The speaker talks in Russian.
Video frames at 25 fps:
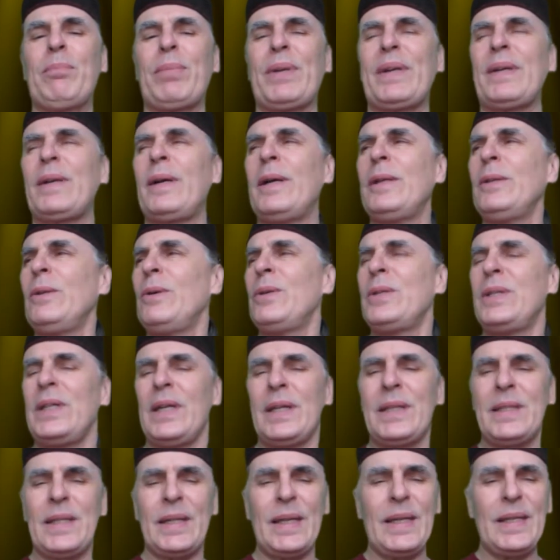
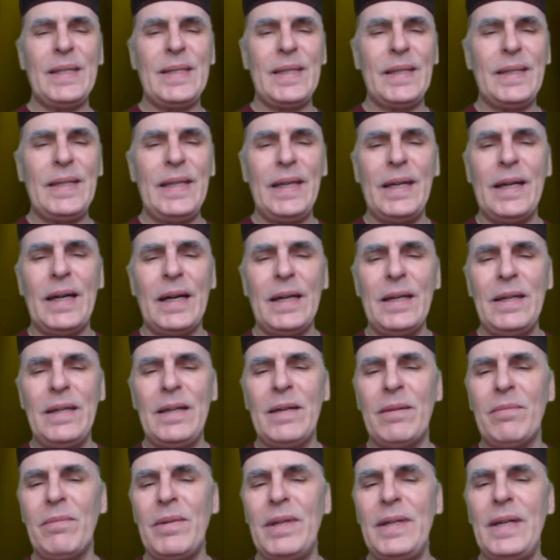проносятся с
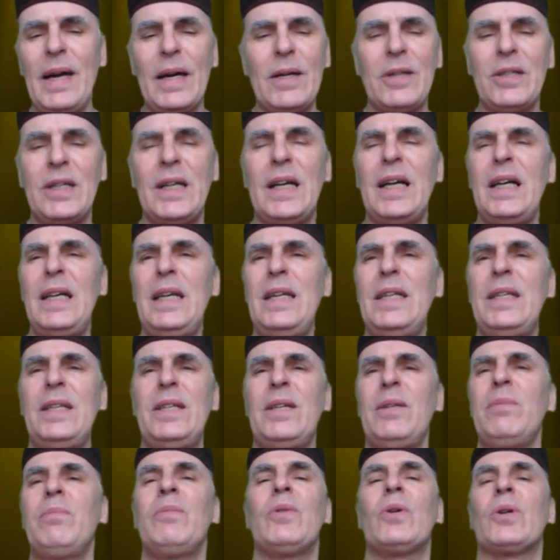гиканьем Яшка и
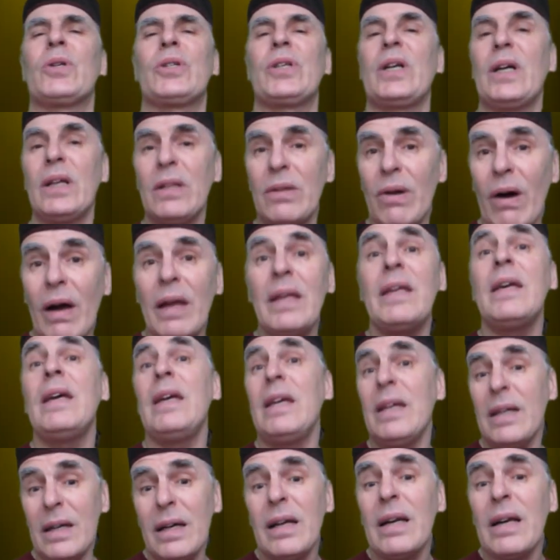Тимошка, но
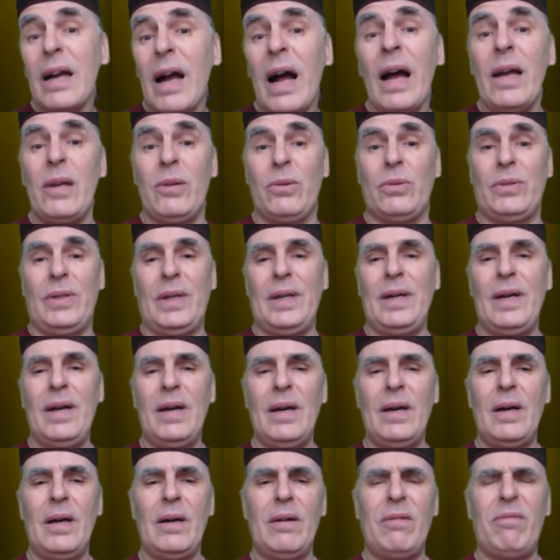они играют.
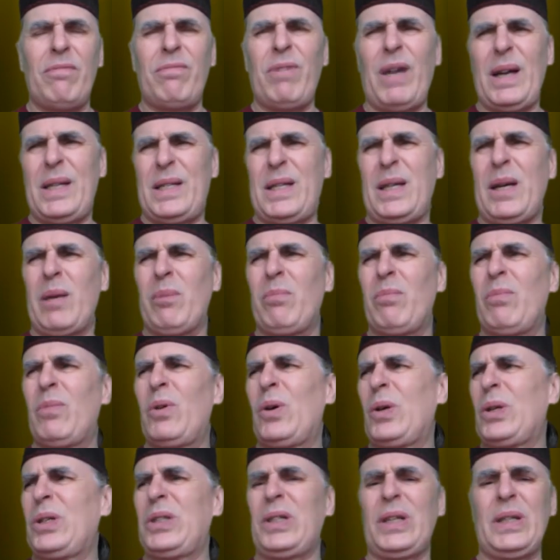Васька
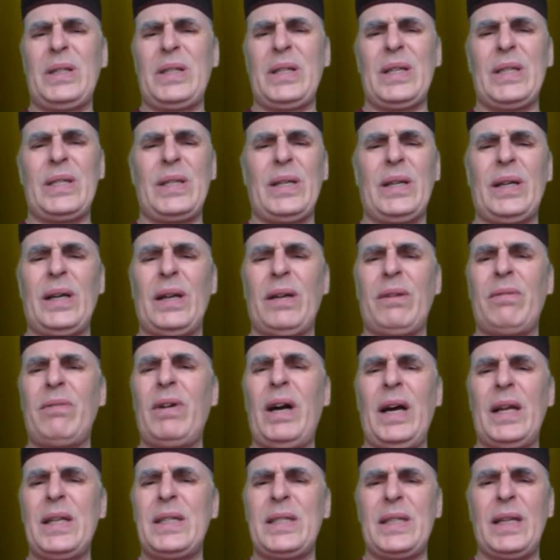морщится,
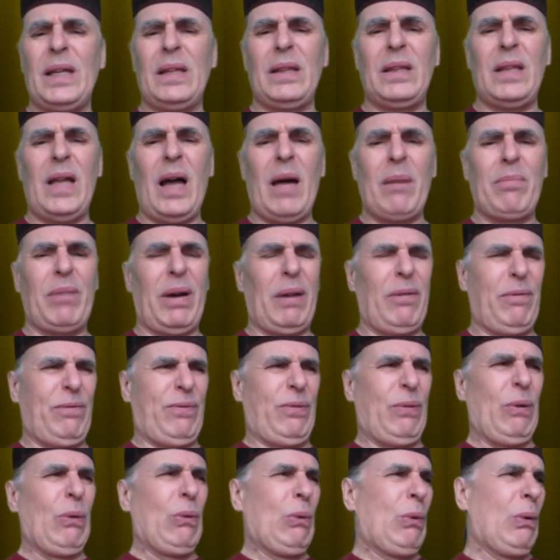закрывается лапой.
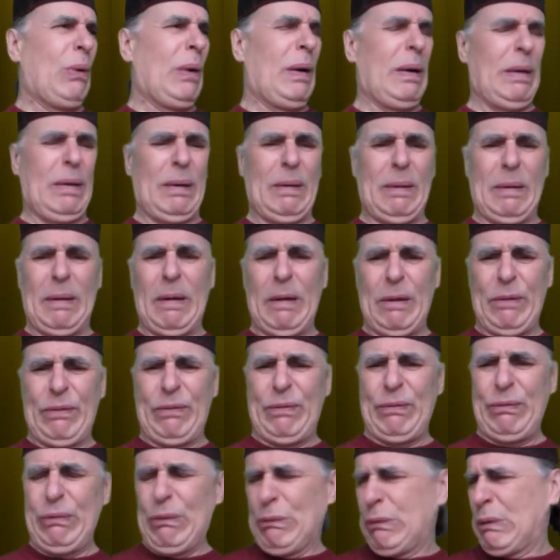Фу!
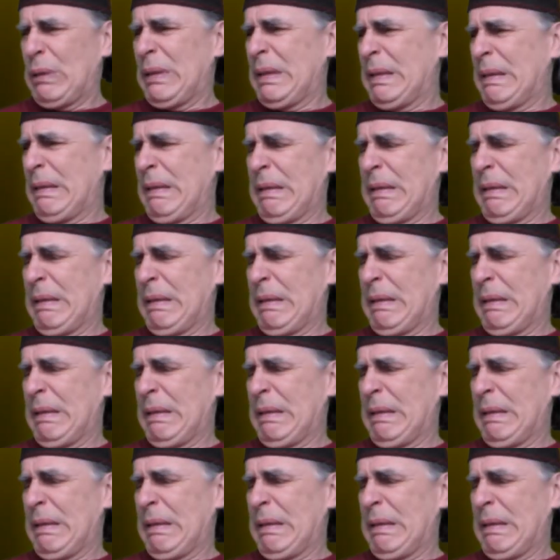Фу!